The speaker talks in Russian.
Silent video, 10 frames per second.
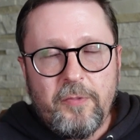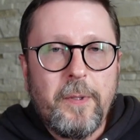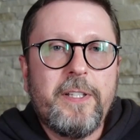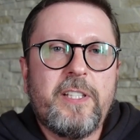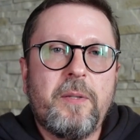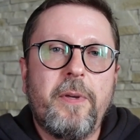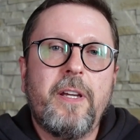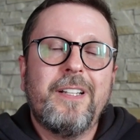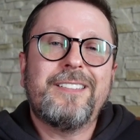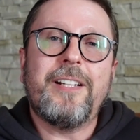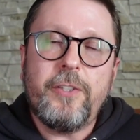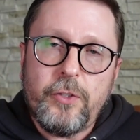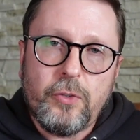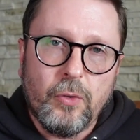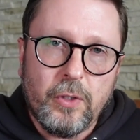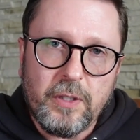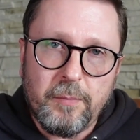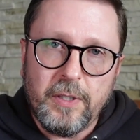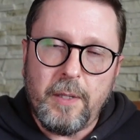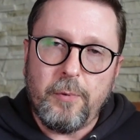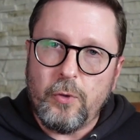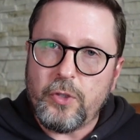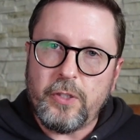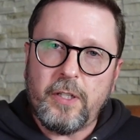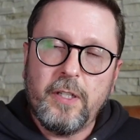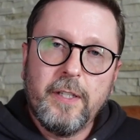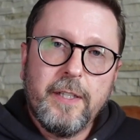вполне себе традиционно была брошена